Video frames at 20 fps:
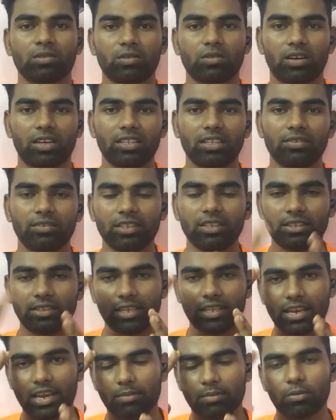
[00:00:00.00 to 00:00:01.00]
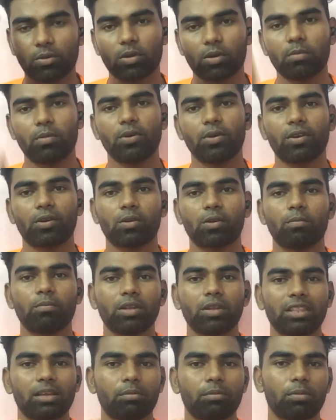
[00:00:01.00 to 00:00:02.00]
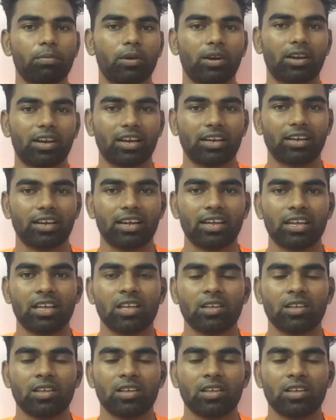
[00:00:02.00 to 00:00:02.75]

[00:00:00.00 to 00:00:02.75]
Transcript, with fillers: ஸோ அது வந்து தெரியாமல் ரொம்ப பேர் ரொம்ப தப்பு பண்ணுறாங்க